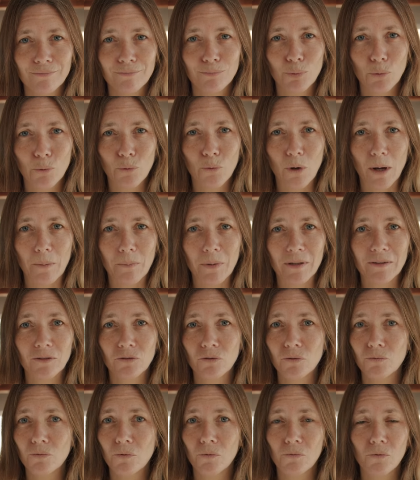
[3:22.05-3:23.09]
Pourquoi Parce
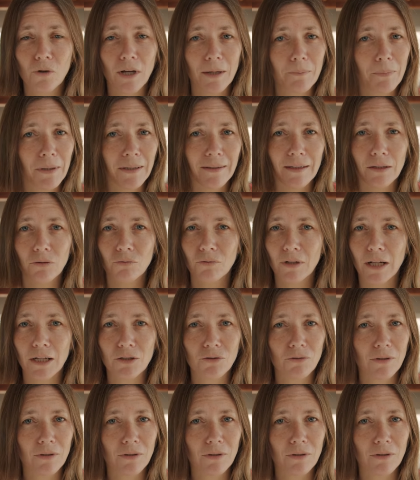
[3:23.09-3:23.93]
que vous vous répétez toute la